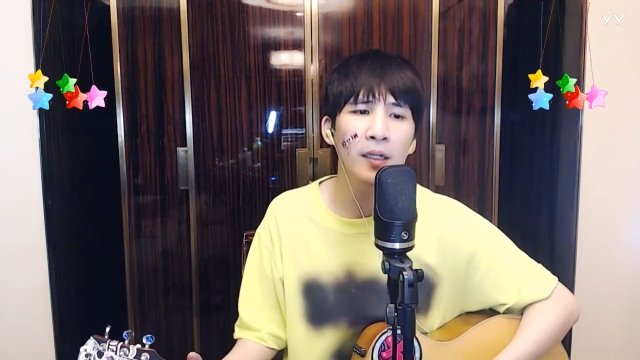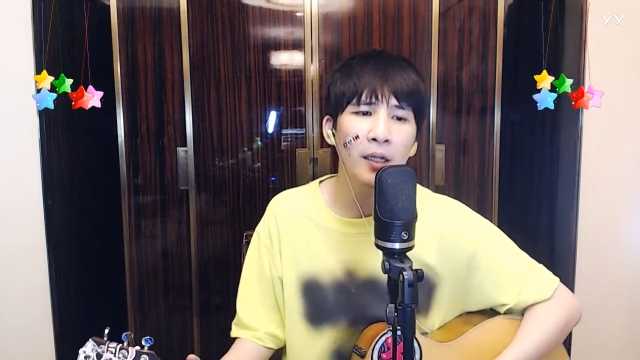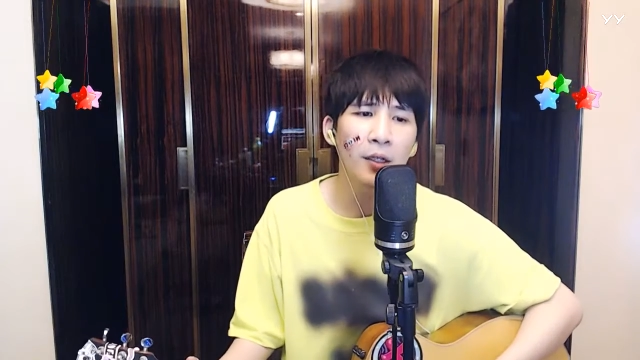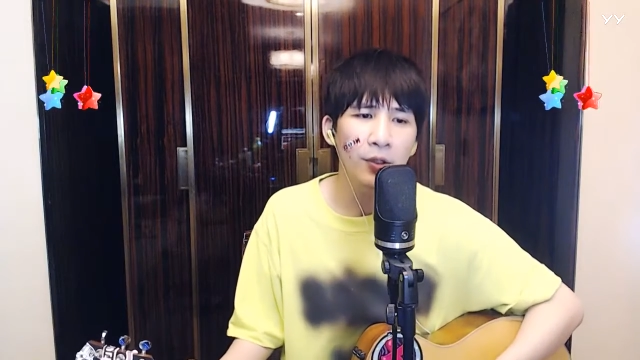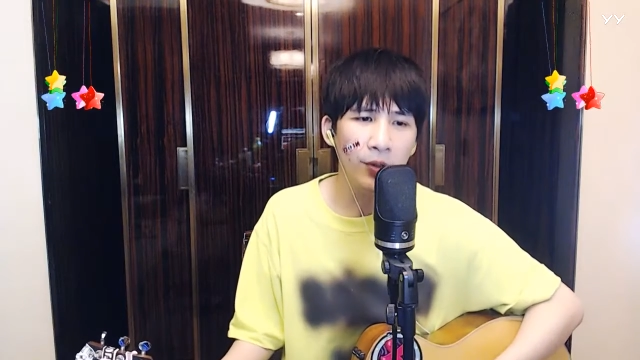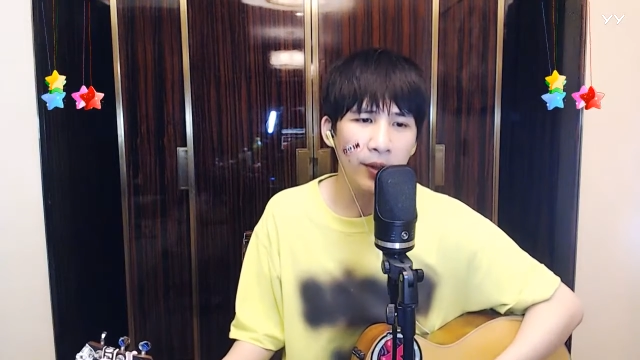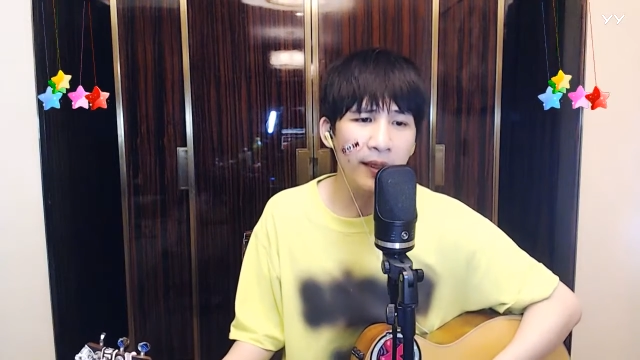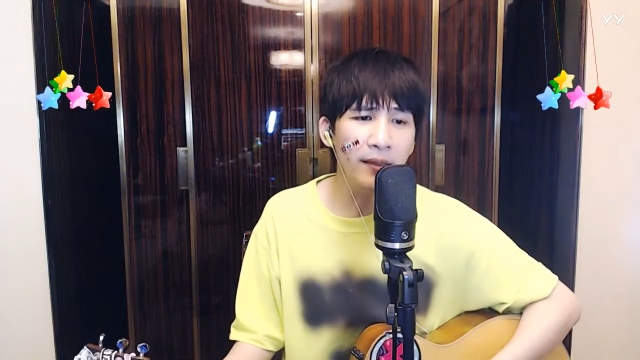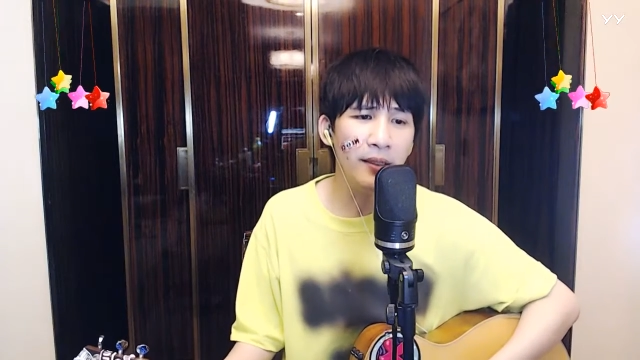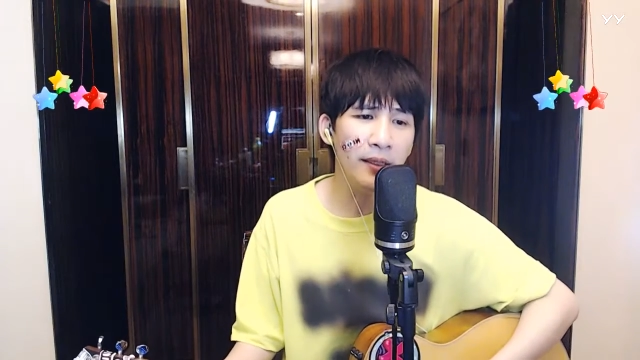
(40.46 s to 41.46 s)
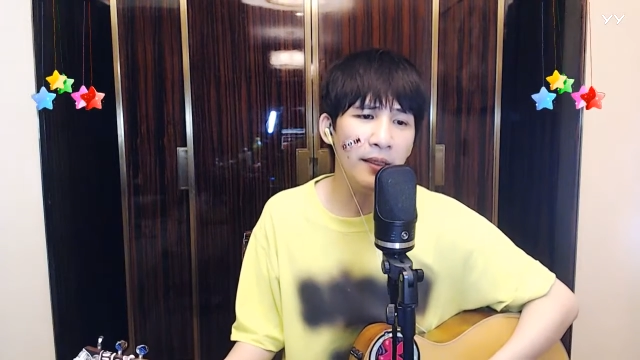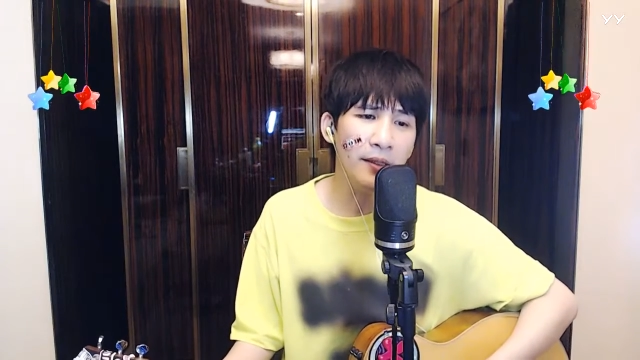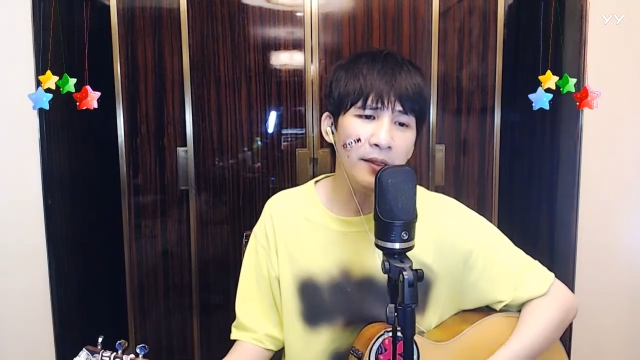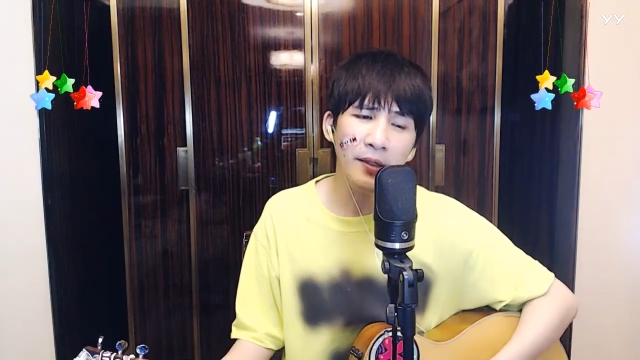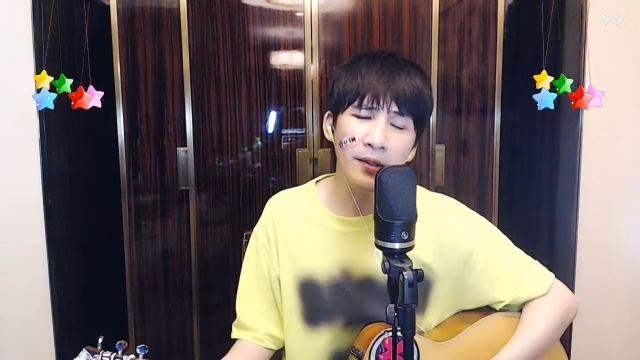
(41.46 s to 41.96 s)
愿你
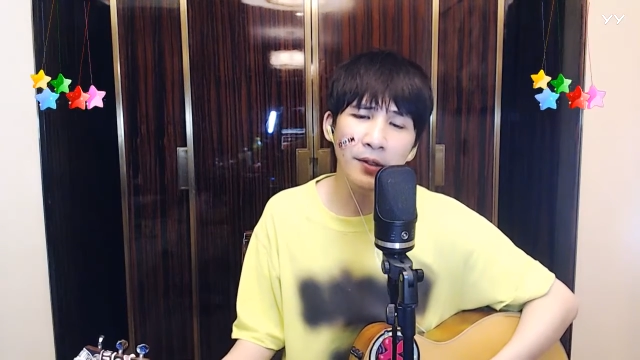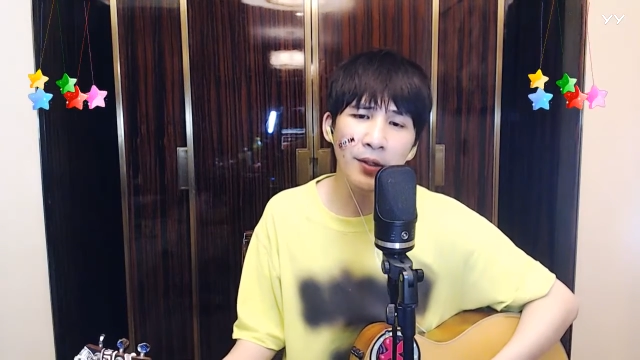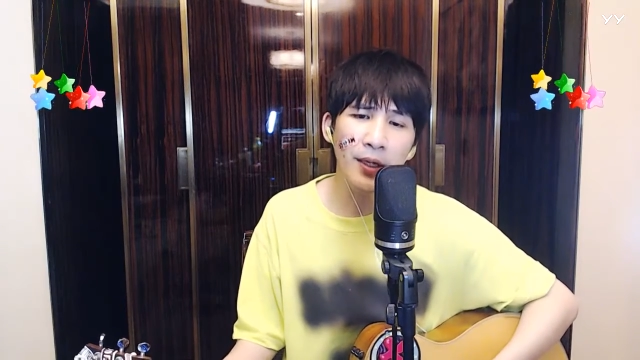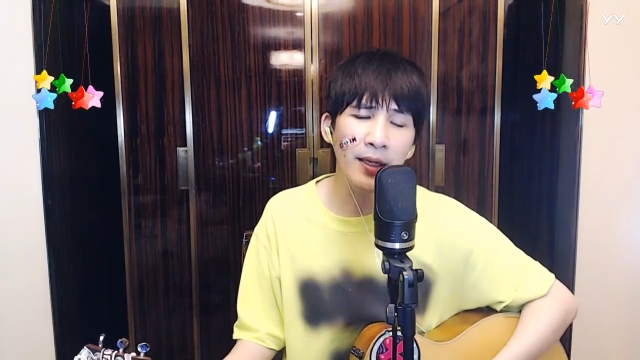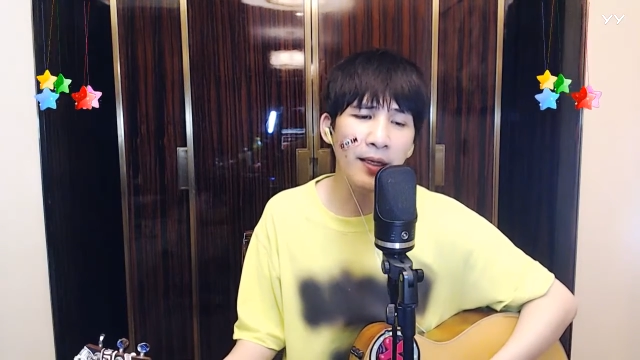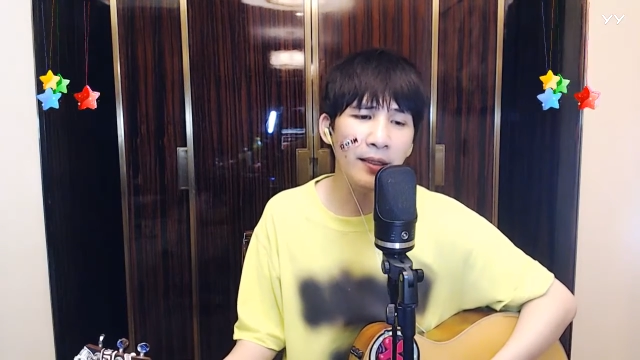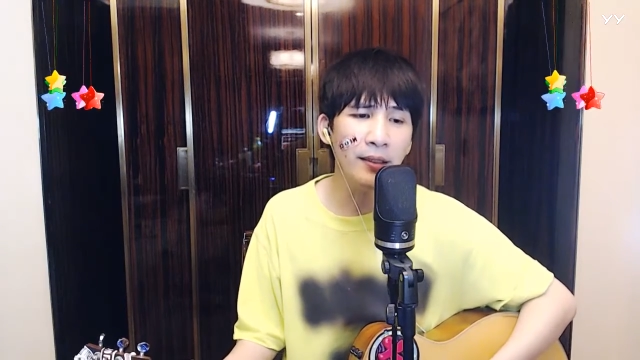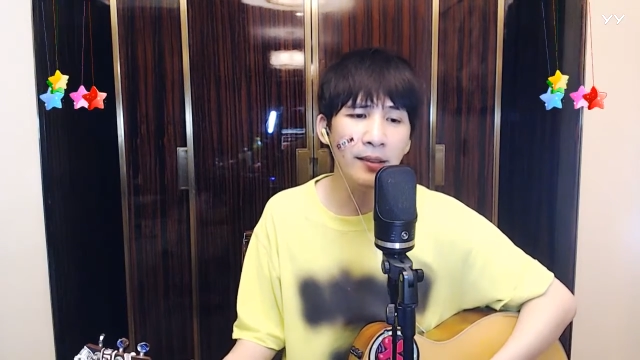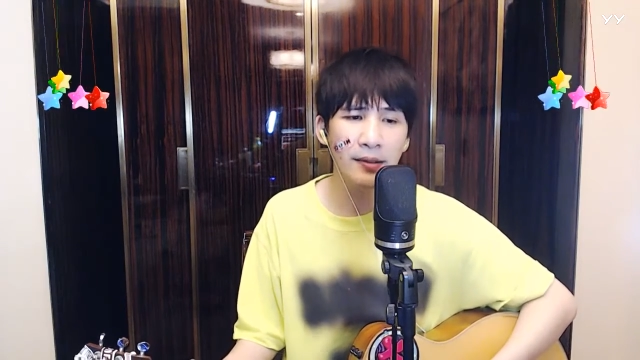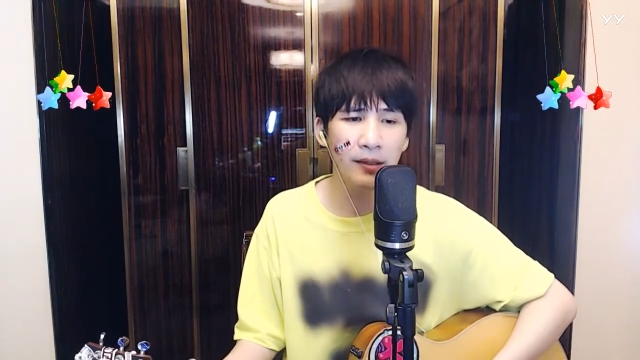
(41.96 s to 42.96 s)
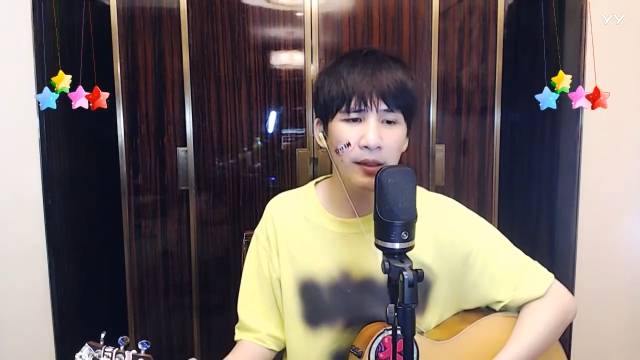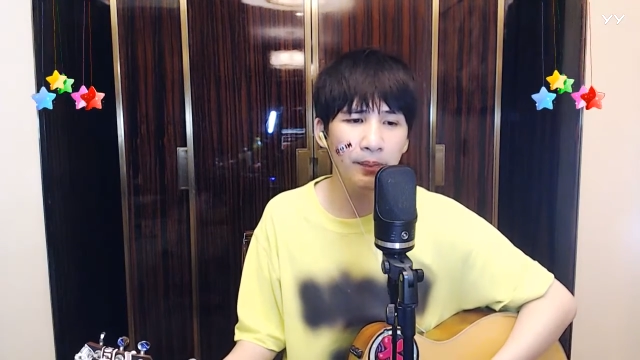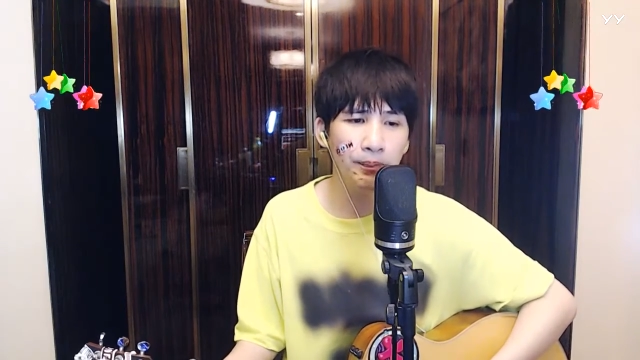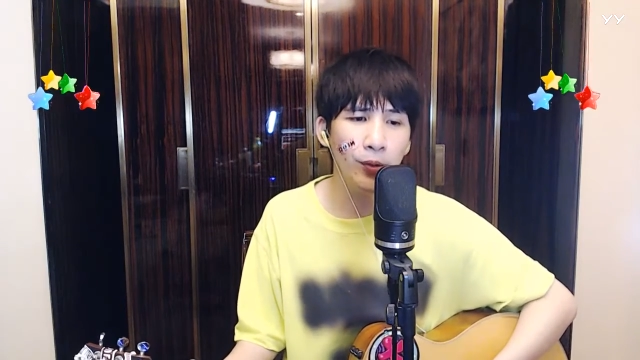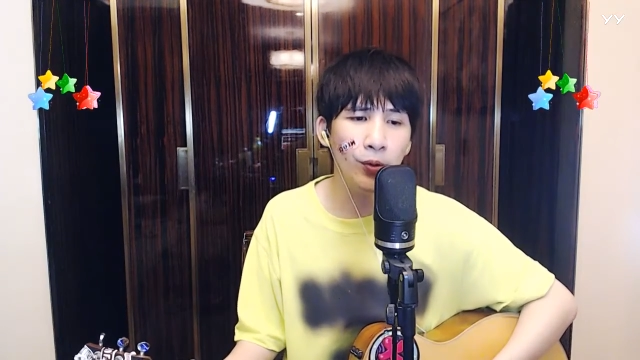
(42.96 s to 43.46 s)
的月色
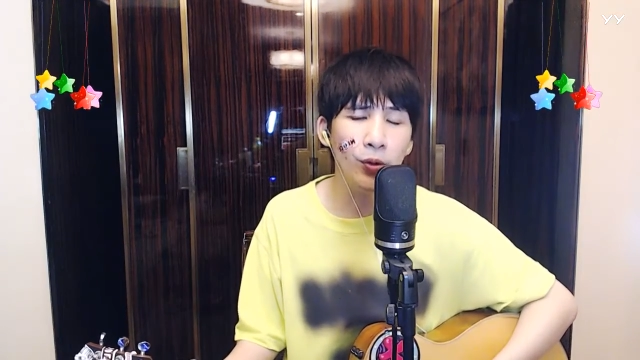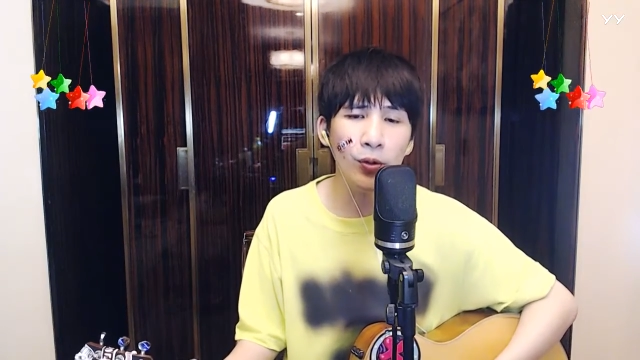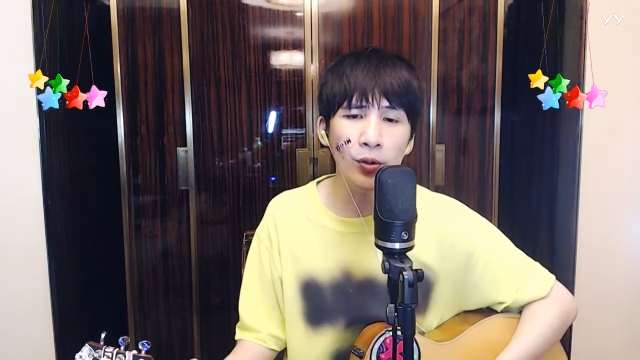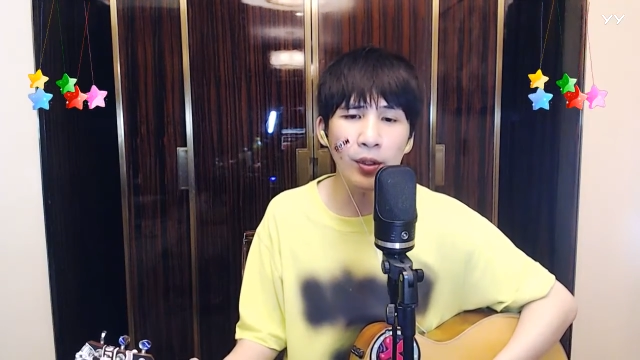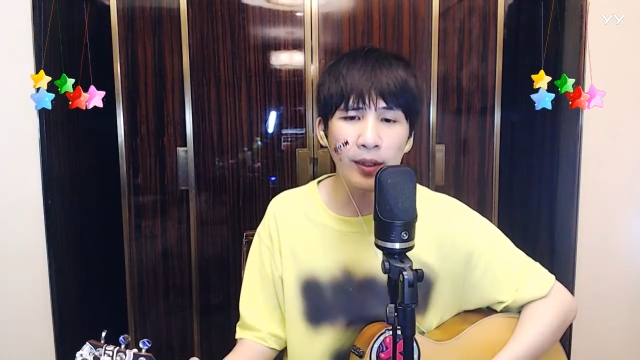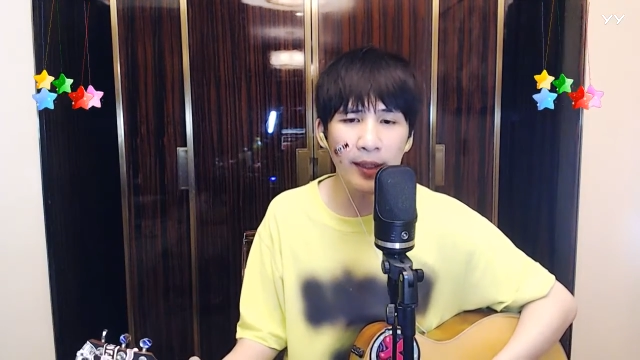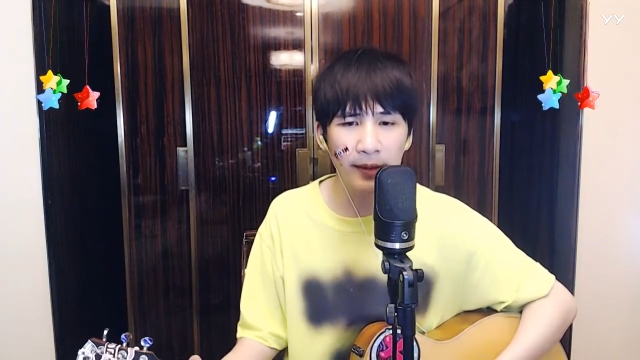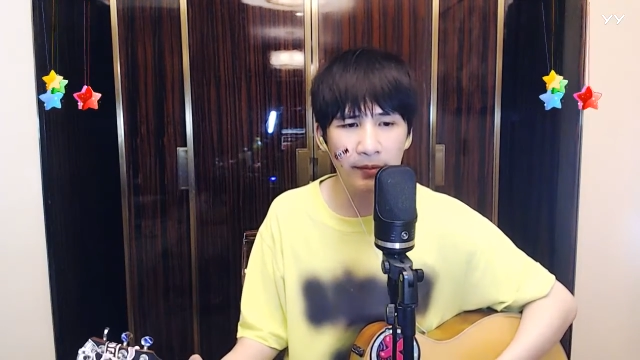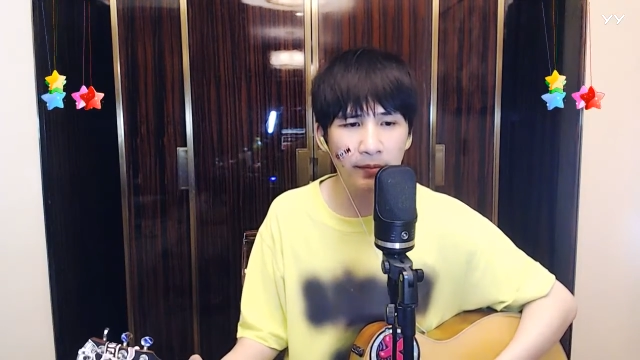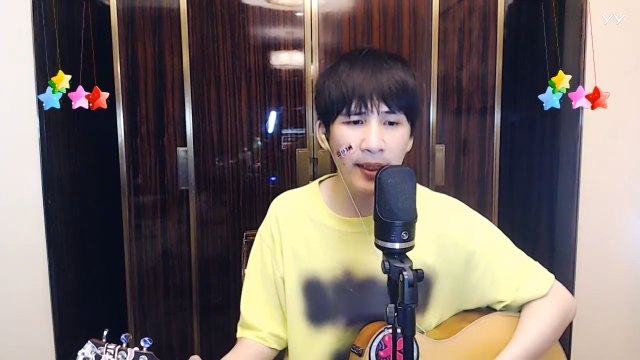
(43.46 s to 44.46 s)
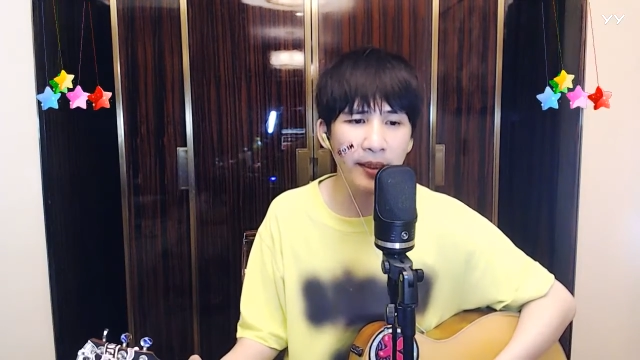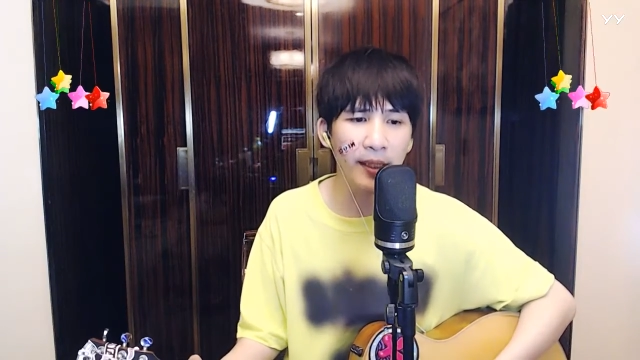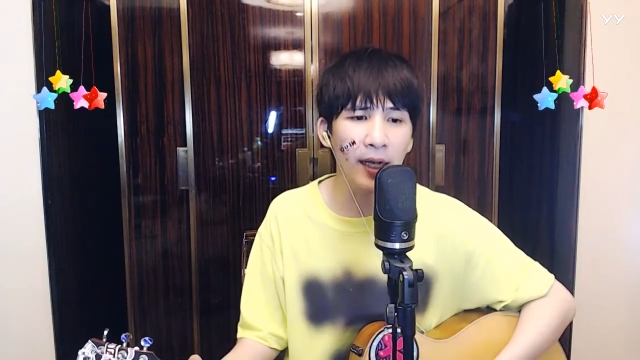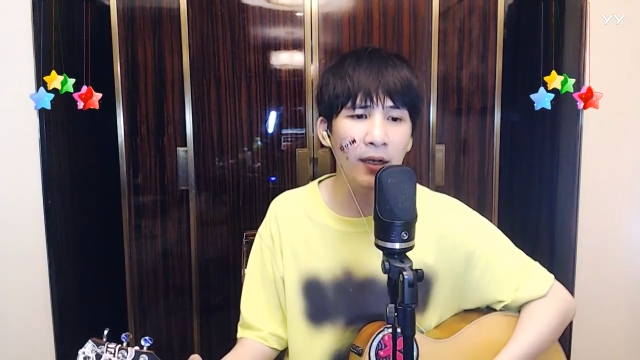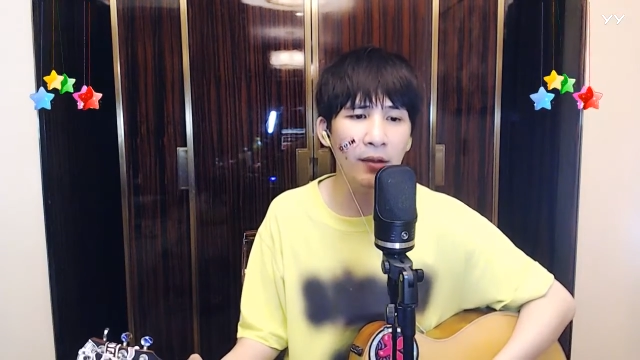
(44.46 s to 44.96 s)
不染眉
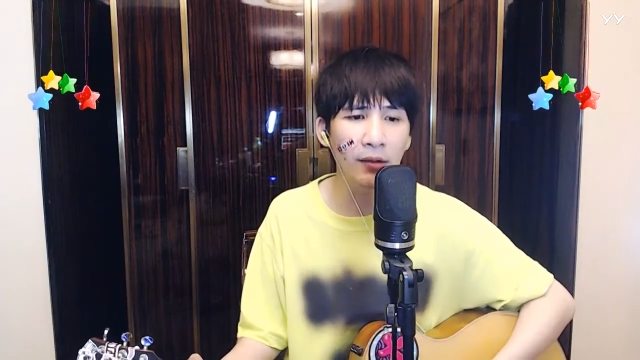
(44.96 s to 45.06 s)
梢，